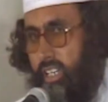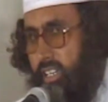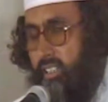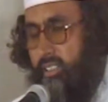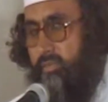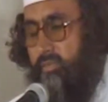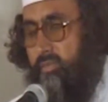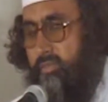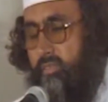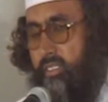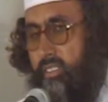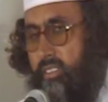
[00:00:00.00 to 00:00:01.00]
है
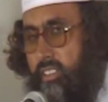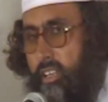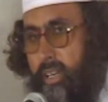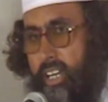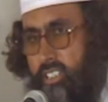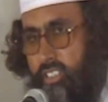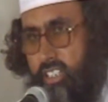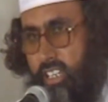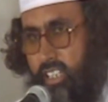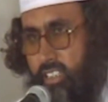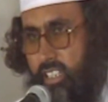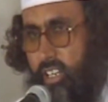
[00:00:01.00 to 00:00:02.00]
नमाज के
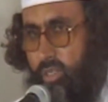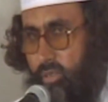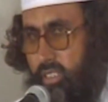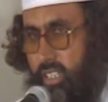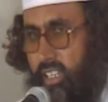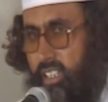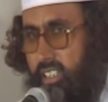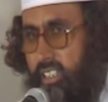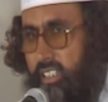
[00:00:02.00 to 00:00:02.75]
अंदर होता है